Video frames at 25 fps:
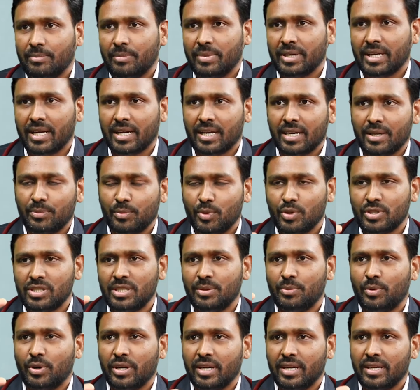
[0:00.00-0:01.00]
బట్ అక్కడ మోస్ట్
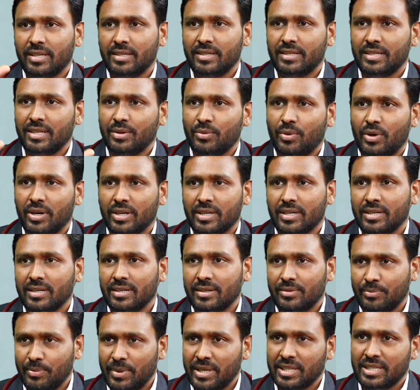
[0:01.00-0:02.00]
ఇంపార్టెంట్ ఏంటంటే వాటర్
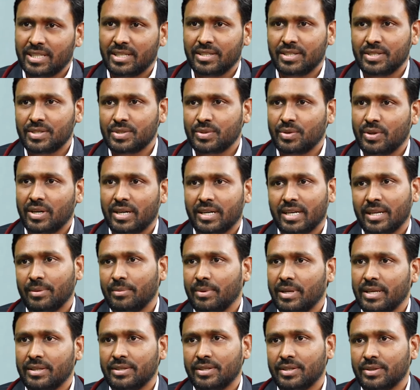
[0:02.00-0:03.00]
మాత్రం తీసుకోవాలి ఆ
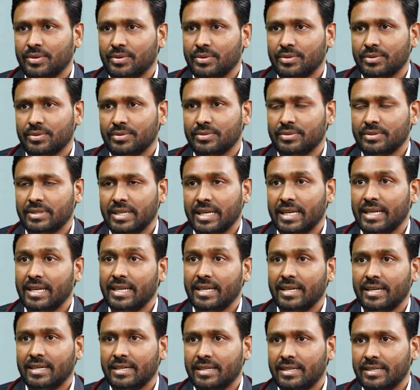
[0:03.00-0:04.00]
టైంలో ఏం తినకూడదు
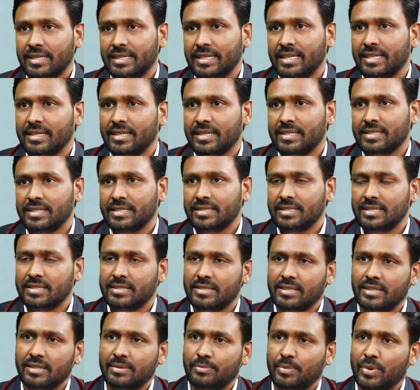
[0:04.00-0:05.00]
ఎర్లీగా డిన్నర్
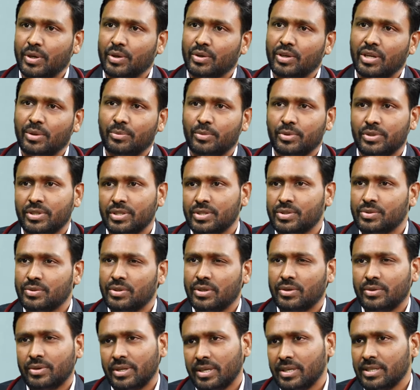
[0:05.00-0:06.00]
చేసేసి పడుకునే ముందు
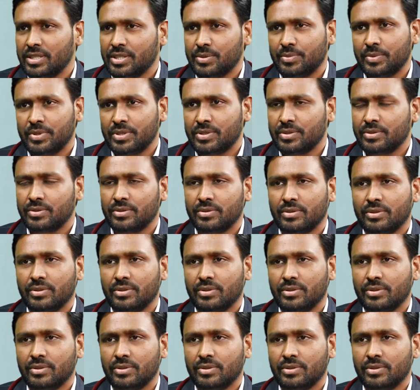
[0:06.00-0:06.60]
తీసుకున్నా కూడా ఇంచుమించు